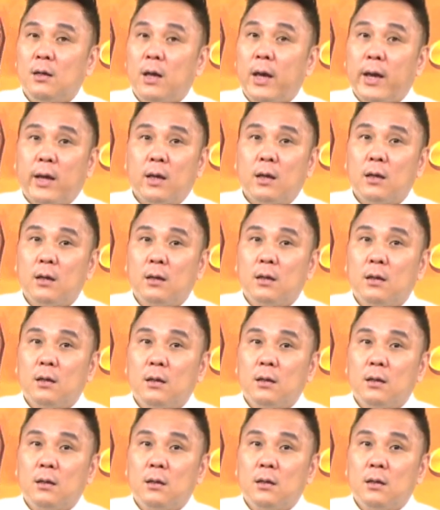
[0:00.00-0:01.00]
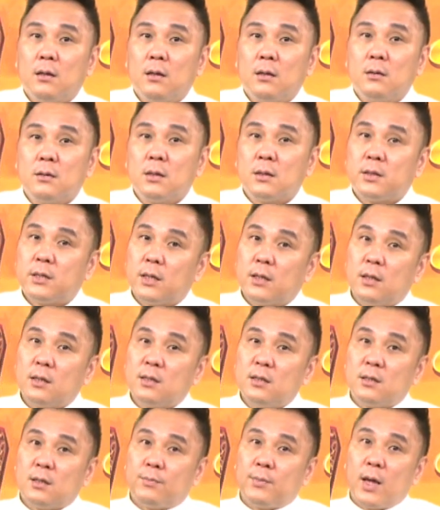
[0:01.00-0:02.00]
哎，这简直
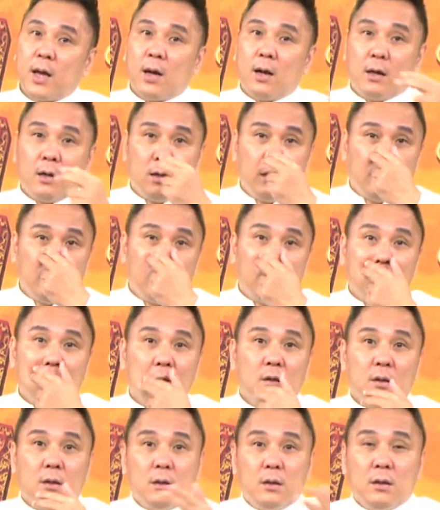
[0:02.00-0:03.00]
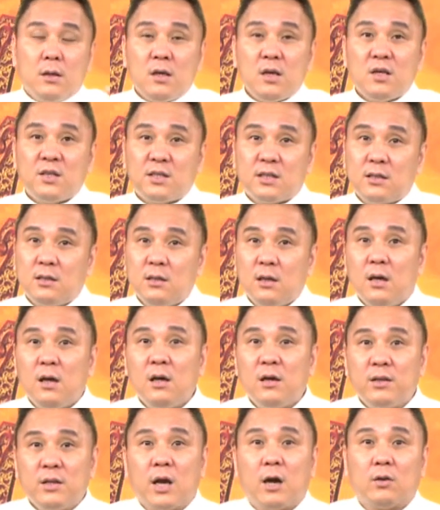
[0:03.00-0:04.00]
是怎么样？一石
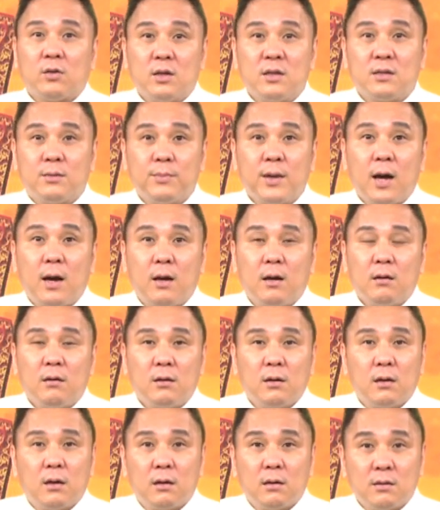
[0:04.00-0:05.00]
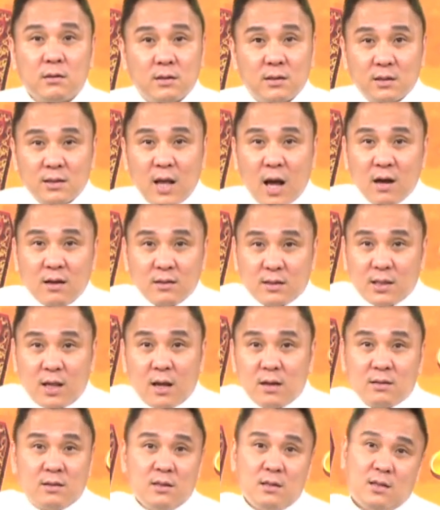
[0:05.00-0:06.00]
二鸟的怎么样？上
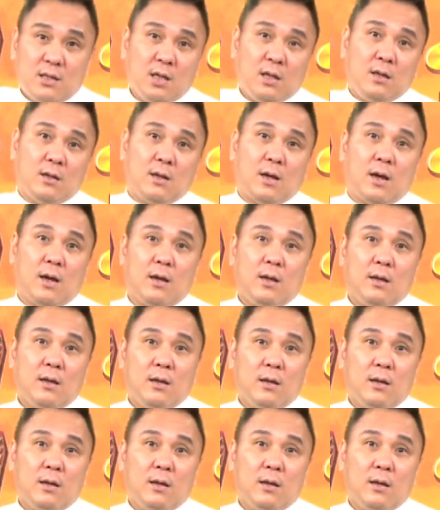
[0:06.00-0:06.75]
上之策啊！